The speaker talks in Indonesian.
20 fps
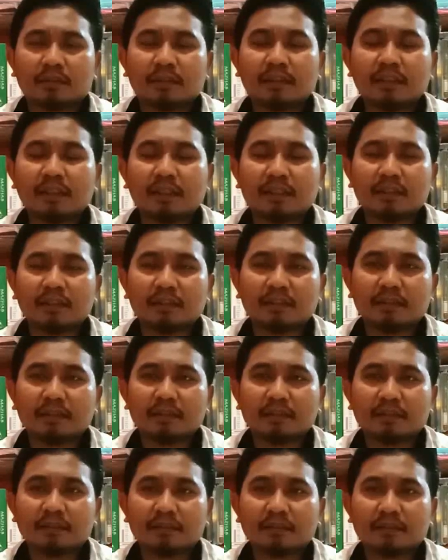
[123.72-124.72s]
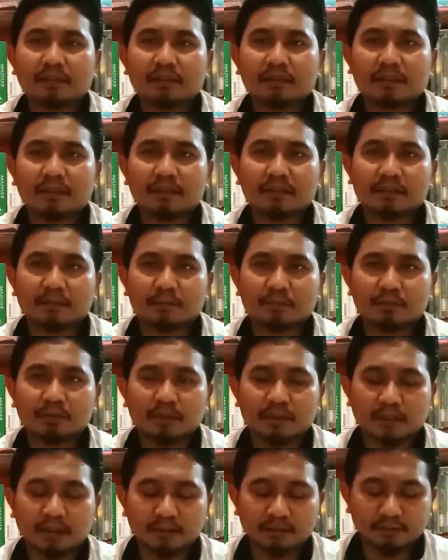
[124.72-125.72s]
diri yang disebut
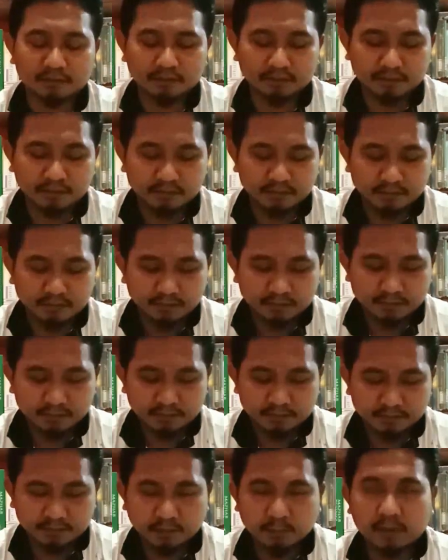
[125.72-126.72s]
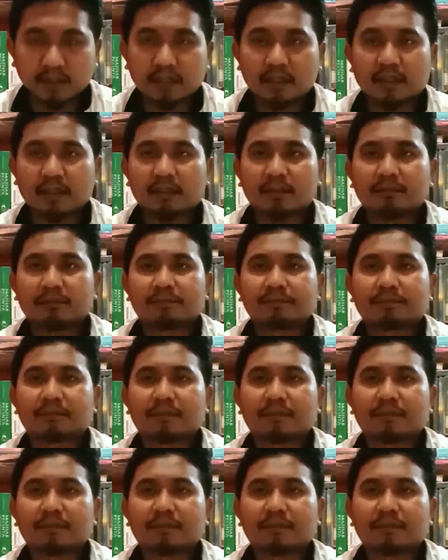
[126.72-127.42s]
dengan tawakal